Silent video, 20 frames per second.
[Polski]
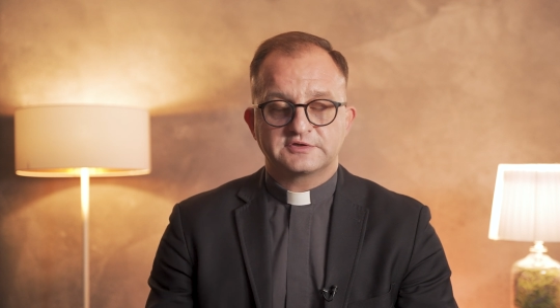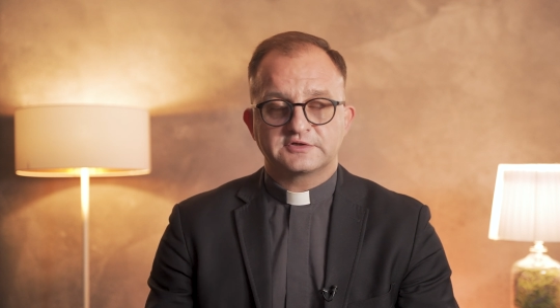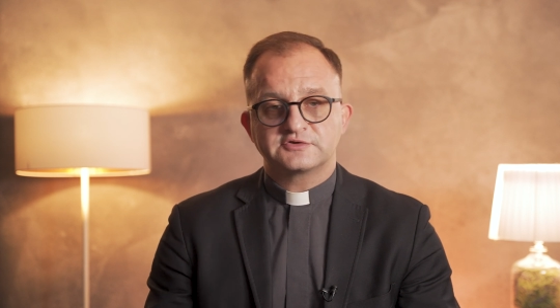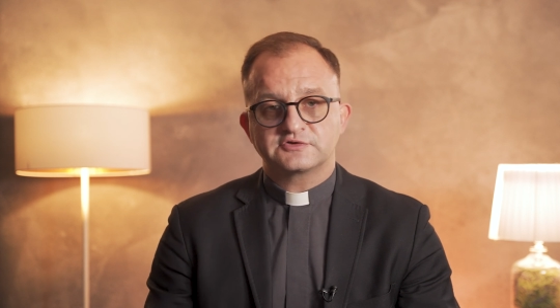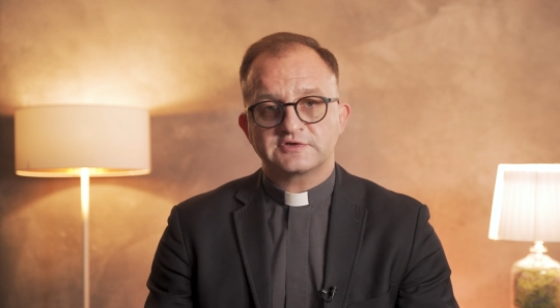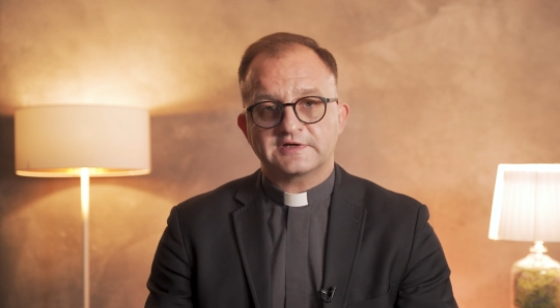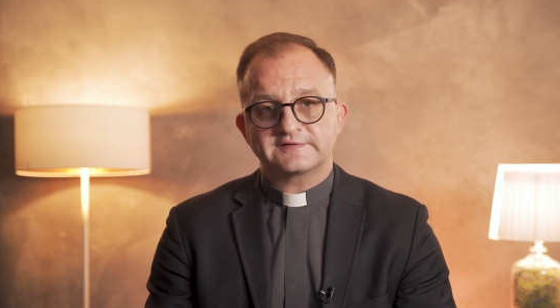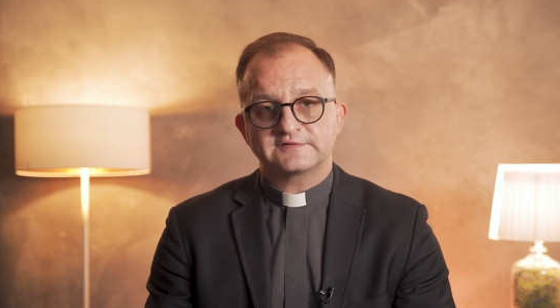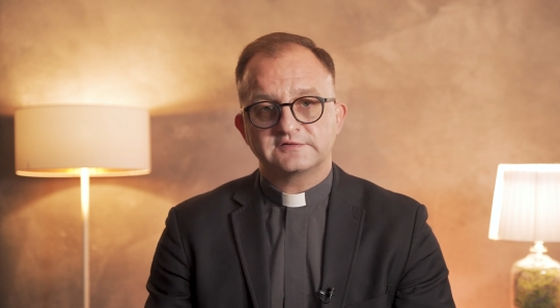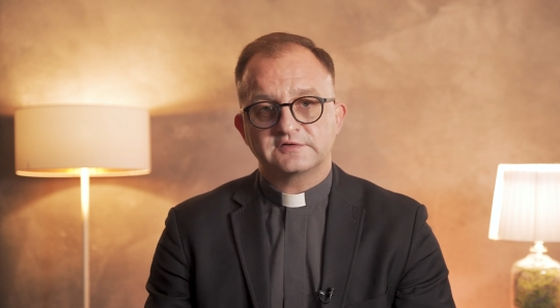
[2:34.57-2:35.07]
Ten
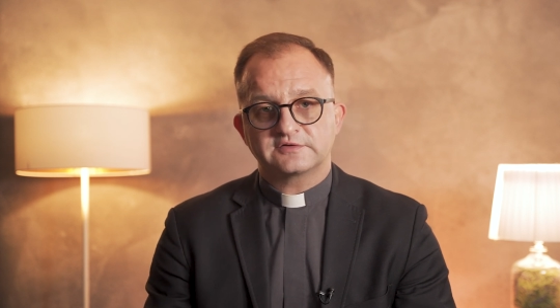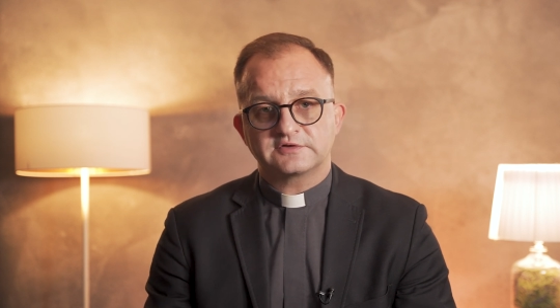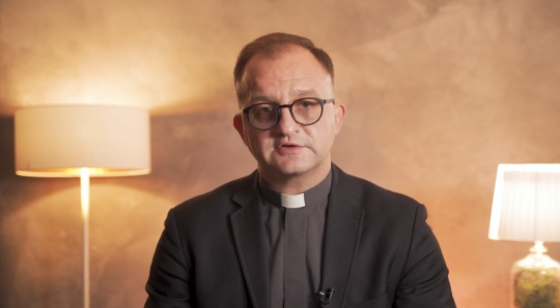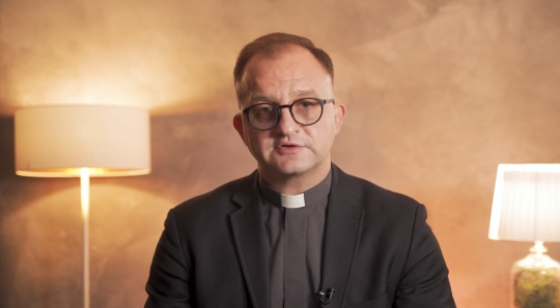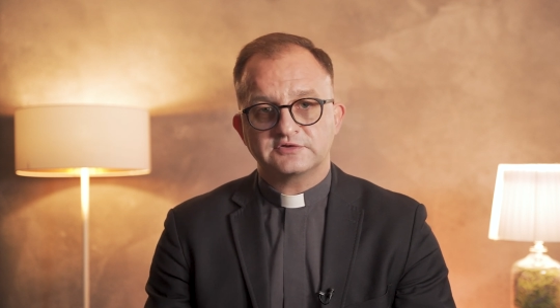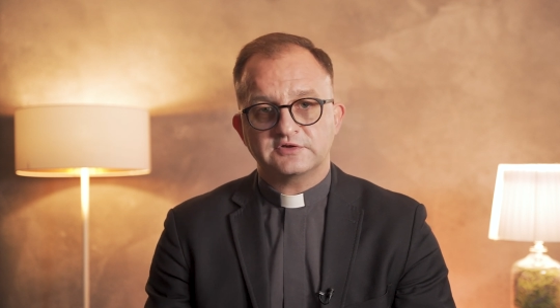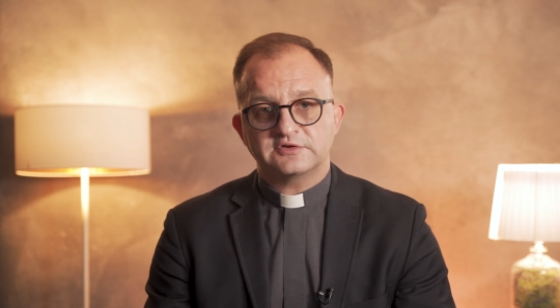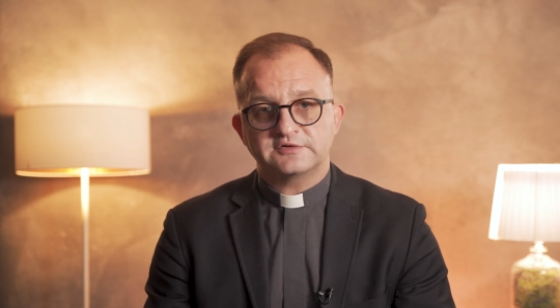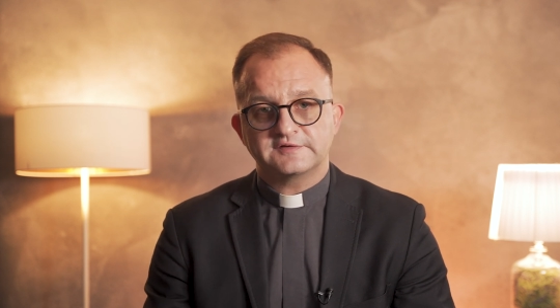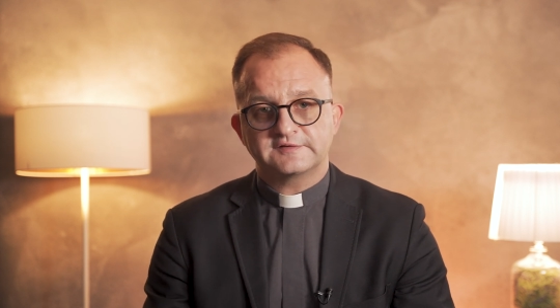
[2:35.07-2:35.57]
czas
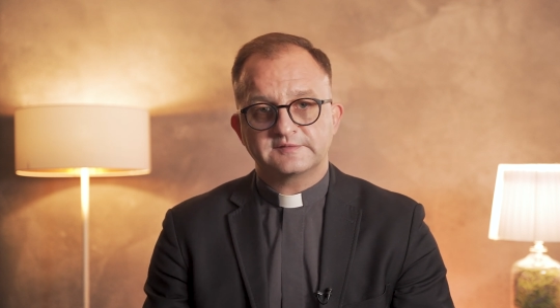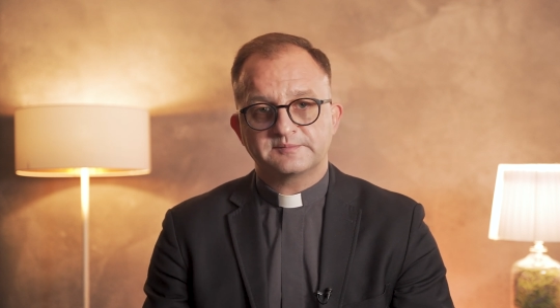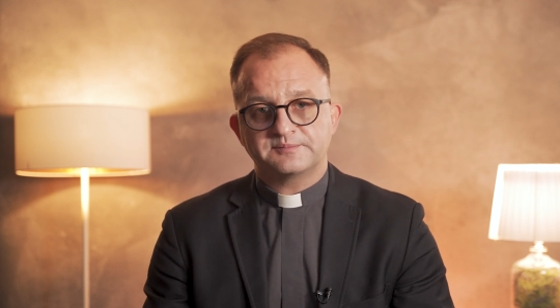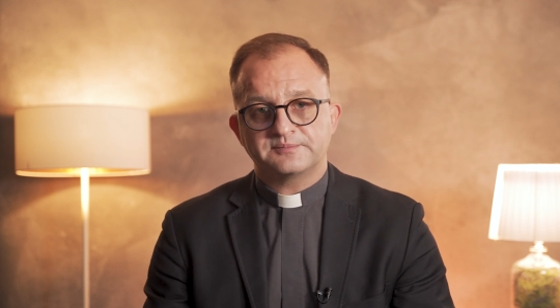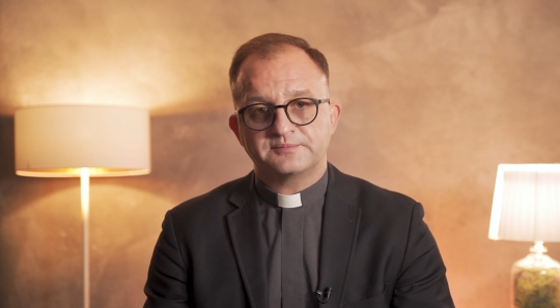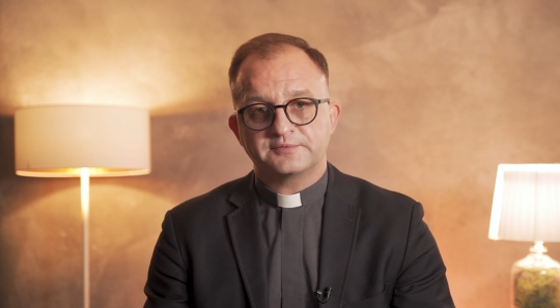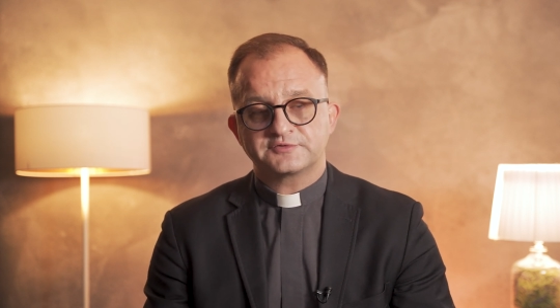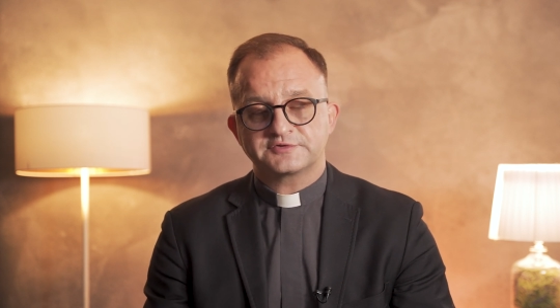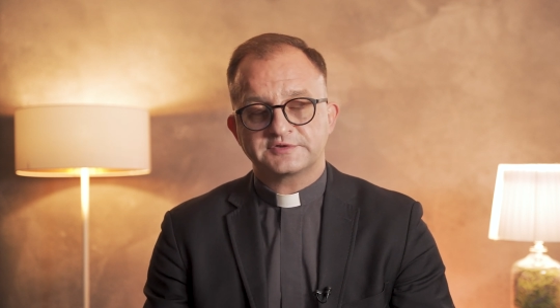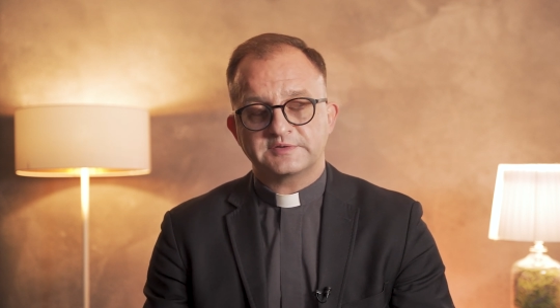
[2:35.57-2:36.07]
nieokreślony
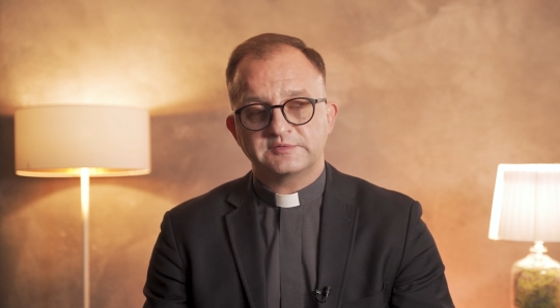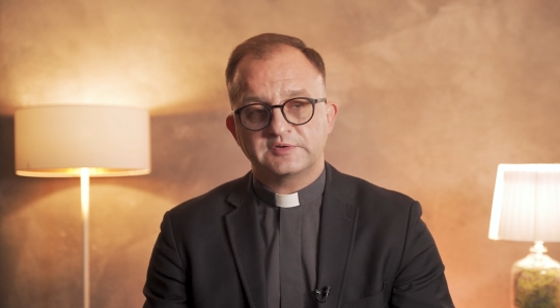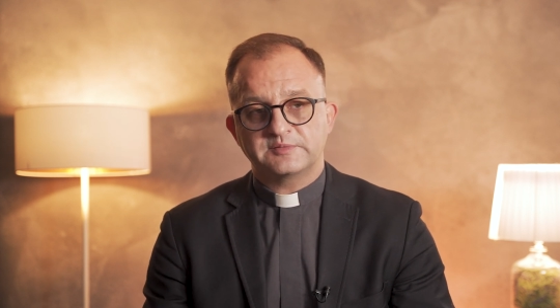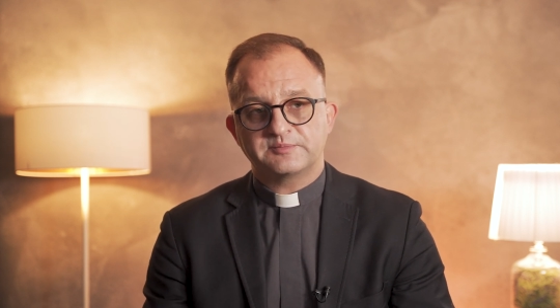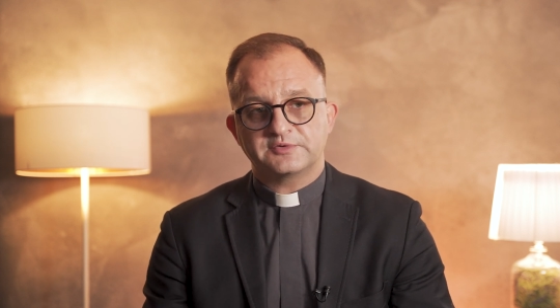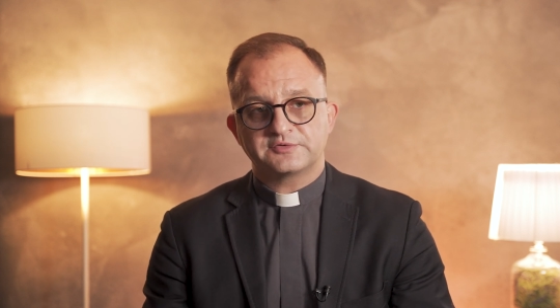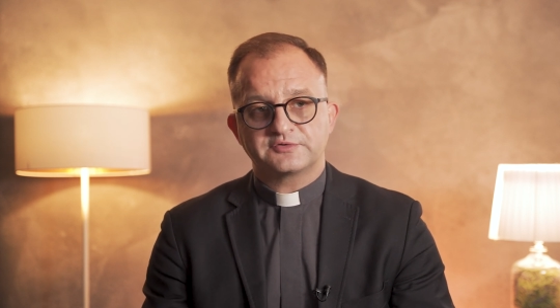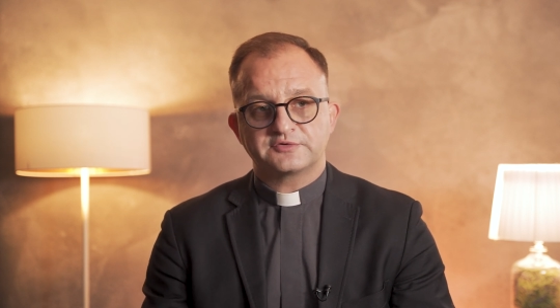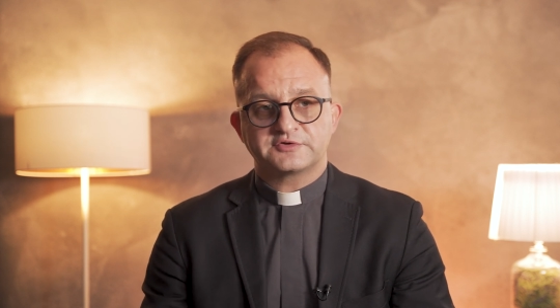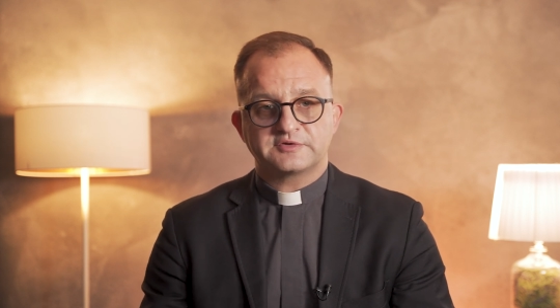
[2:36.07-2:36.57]
jest potrzebny
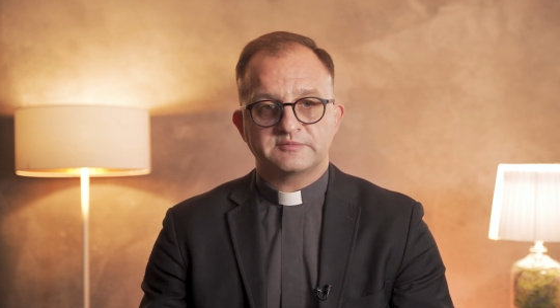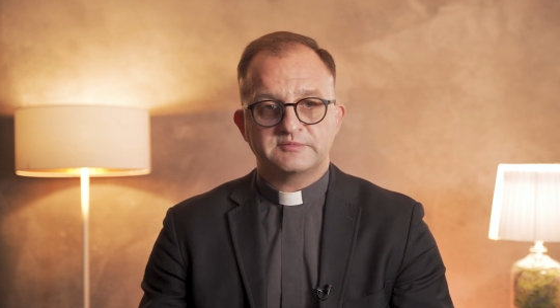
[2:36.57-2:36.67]
po to,